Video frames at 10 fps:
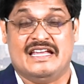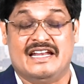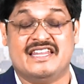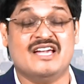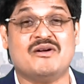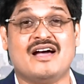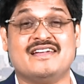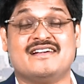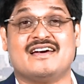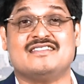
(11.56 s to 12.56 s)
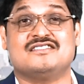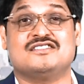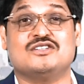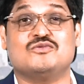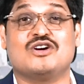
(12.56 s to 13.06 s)
என் தேவனாகிய
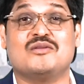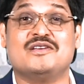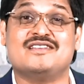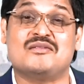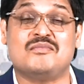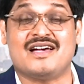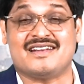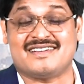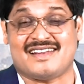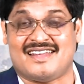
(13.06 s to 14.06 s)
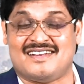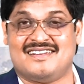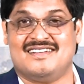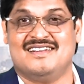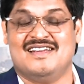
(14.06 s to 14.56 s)
கர்த்தர் உங்கள் மீது அன்பாக இருக்கிறார்
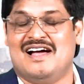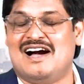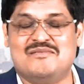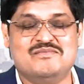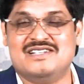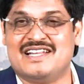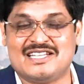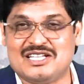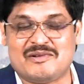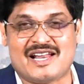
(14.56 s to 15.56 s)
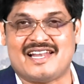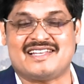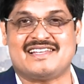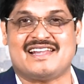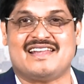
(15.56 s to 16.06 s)
அன்பு நிறைந்தவராக
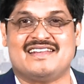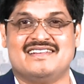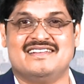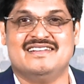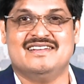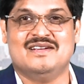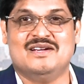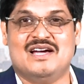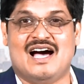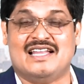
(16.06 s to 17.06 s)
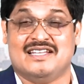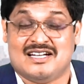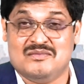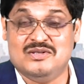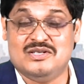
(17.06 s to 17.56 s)
இருக்கிறார் அந்த
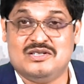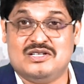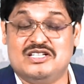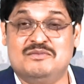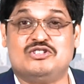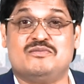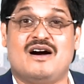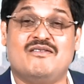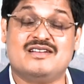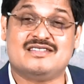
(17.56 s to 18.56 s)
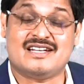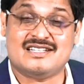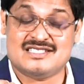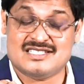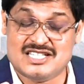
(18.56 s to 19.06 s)
அன்பு நிமித்தமாக அவர் தன்
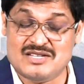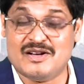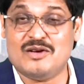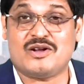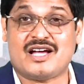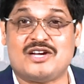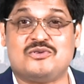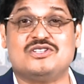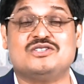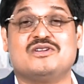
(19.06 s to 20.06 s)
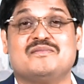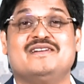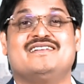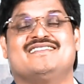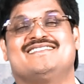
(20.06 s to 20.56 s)
ஜீவனை உனக்காய் கொடுத்து உன்னை
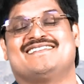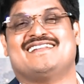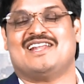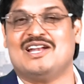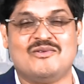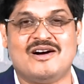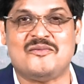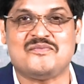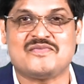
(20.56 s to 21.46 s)
மீட்டெடுத்திருக்கிறார் இல்லவா